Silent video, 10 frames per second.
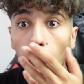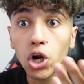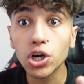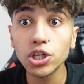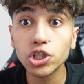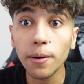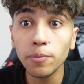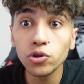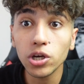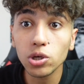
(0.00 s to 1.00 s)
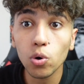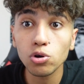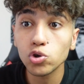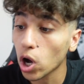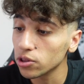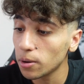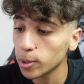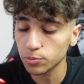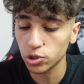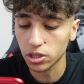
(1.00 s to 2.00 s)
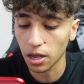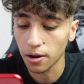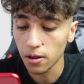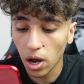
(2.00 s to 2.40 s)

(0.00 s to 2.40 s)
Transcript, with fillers: Arkadaşlar bu nasıl konuşuyor anlamadım cidden.